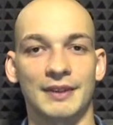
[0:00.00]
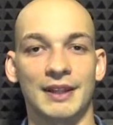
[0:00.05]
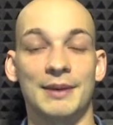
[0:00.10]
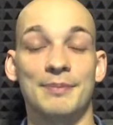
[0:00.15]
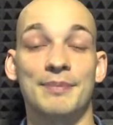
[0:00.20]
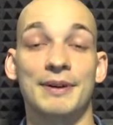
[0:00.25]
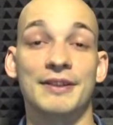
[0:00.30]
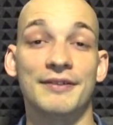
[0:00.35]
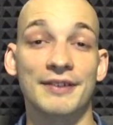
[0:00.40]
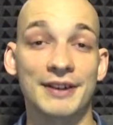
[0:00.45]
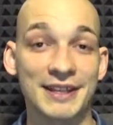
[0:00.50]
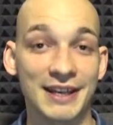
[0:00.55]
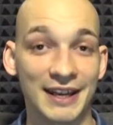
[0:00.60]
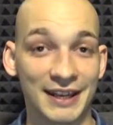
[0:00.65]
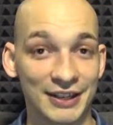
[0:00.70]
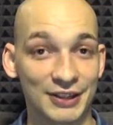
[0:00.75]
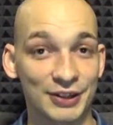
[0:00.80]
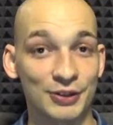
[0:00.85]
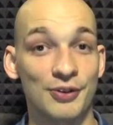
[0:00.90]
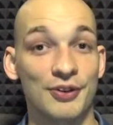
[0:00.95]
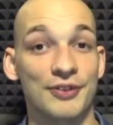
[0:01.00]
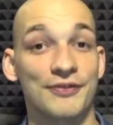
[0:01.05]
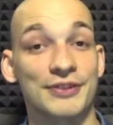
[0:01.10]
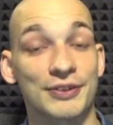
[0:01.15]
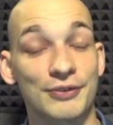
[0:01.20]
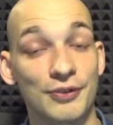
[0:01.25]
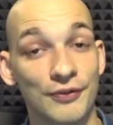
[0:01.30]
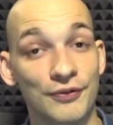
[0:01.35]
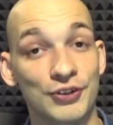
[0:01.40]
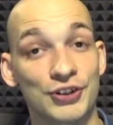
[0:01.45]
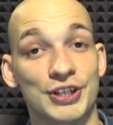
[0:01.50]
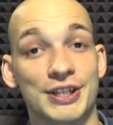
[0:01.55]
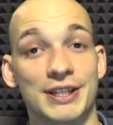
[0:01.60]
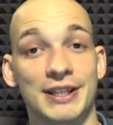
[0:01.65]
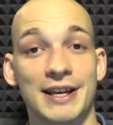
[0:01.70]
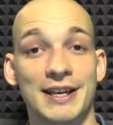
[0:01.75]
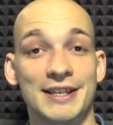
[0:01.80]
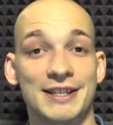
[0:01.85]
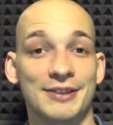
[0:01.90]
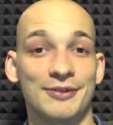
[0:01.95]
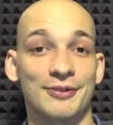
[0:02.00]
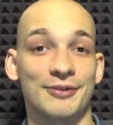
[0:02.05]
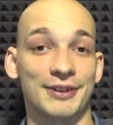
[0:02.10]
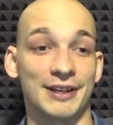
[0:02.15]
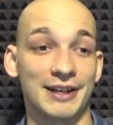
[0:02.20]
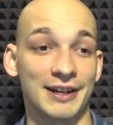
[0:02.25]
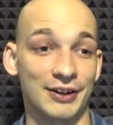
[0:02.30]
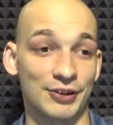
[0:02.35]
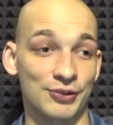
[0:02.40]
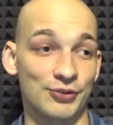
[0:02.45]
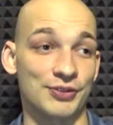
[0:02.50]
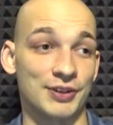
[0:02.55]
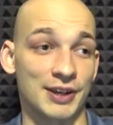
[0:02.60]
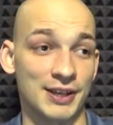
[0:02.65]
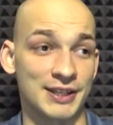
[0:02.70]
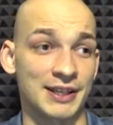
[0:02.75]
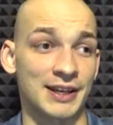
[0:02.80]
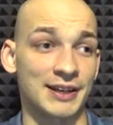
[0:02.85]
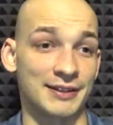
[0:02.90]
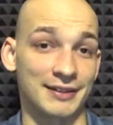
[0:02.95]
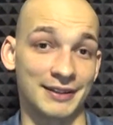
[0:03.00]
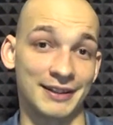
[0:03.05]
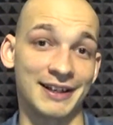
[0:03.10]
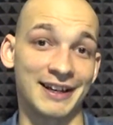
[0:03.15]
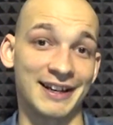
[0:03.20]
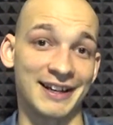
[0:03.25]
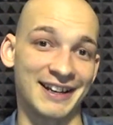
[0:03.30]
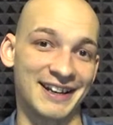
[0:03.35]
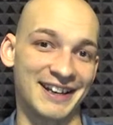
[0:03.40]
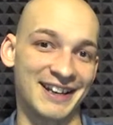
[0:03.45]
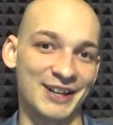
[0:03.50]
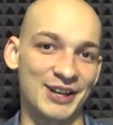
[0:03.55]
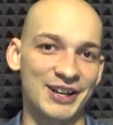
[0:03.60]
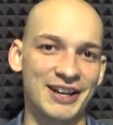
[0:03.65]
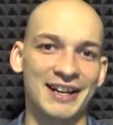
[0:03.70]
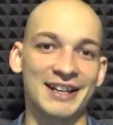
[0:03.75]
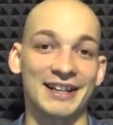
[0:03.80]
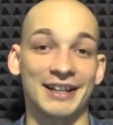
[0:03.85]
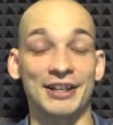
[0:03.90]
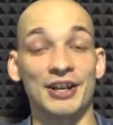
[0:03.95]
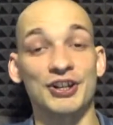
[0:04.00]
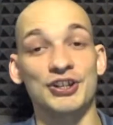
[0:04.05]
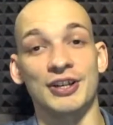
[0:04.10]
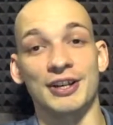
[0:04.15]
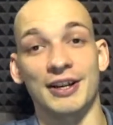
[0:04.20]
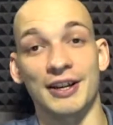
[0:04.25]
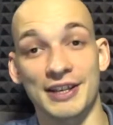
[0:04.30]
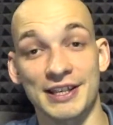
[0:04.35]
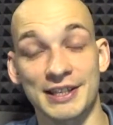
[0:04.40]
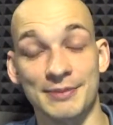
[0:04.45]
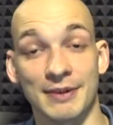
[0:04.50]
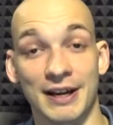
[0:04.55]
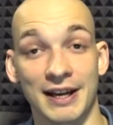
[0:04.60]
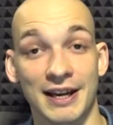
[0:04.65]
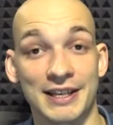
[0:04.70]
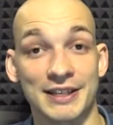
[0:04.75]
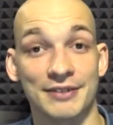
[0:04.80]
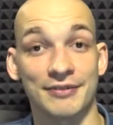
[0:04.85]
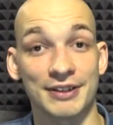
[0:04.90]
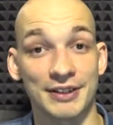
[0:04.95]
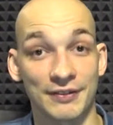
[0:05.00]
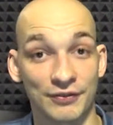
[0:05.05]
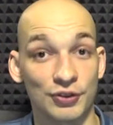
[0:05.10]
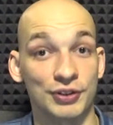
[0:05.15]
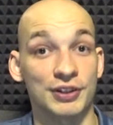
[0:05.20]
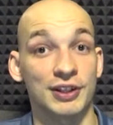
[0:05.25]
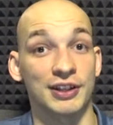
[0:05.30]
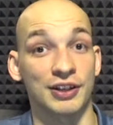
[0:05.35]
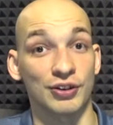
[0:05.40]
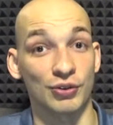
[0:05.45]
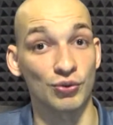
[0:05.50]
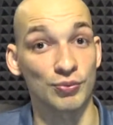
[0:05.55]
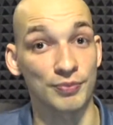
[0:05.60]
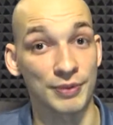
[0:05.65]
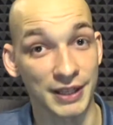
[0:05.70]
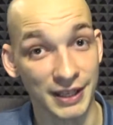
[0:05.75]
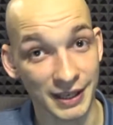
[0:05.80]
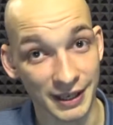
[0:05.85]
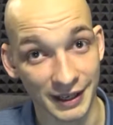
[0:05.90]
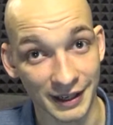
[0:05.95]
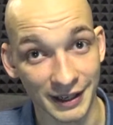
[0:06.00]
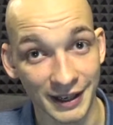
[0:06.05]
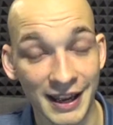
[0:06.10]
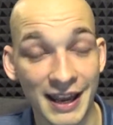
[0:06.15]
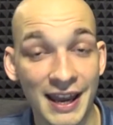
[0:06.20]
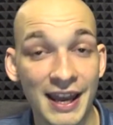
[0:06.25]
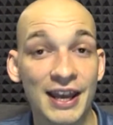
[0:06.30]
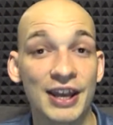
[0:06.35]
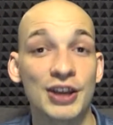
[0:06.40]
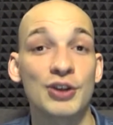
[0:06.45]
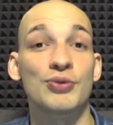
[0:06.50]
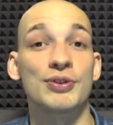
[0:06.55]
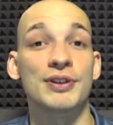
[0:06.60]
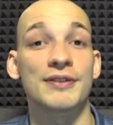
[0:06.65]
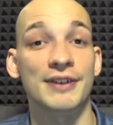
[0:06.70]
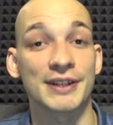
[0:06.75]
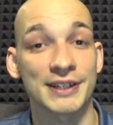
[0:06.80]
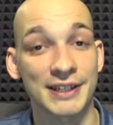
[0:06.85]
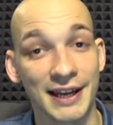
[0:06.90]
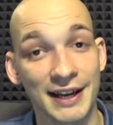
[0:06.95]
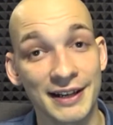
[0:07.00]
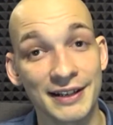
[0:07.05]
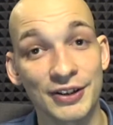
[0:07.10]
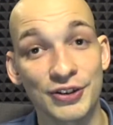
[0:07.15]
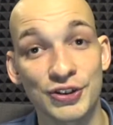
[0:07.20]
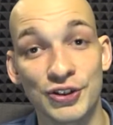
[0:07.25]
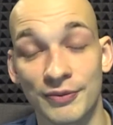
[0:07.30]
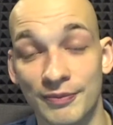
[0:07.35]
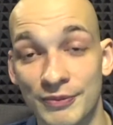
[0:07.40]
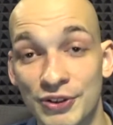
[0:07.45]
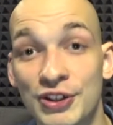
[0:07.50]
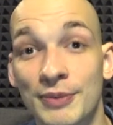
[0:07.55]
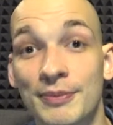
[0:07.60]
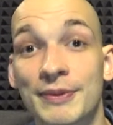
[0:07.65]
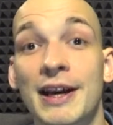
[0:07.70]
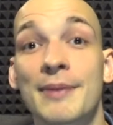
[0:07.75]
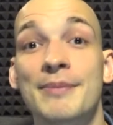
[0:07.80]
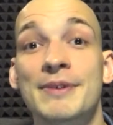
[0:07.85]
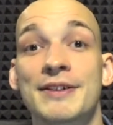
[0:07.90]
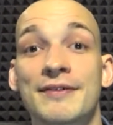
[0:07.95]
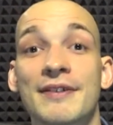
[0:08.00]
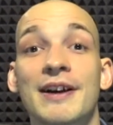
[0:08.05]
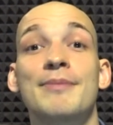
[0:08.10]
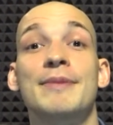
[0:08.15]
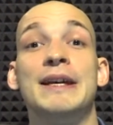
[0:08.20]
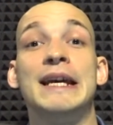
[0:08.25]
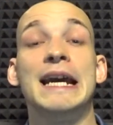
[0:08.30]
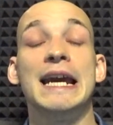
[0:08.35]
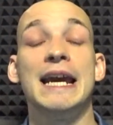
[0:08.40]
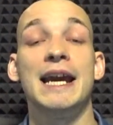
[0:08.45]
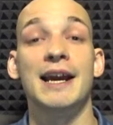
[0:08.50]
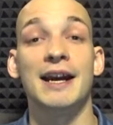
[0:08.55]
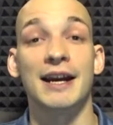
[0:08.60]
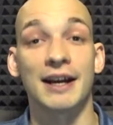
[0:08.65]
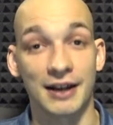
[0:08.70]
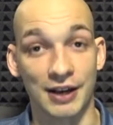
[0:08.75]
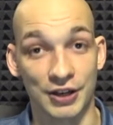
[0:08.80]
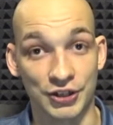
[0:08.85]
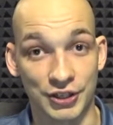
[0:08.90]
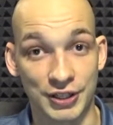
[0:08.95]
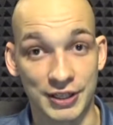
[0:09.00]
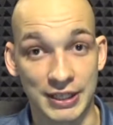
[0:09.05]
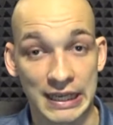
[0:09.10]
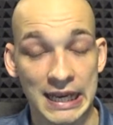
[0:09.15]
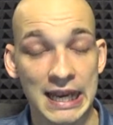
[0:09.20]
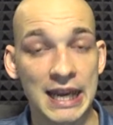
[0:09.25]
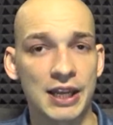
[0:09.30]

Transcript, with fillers: И подводя итог всего вышесказанного, я хочу сказать, да, реально, наш организм оказывается все-таки умнее и универсальнее, чем, чем нам с вами кажется.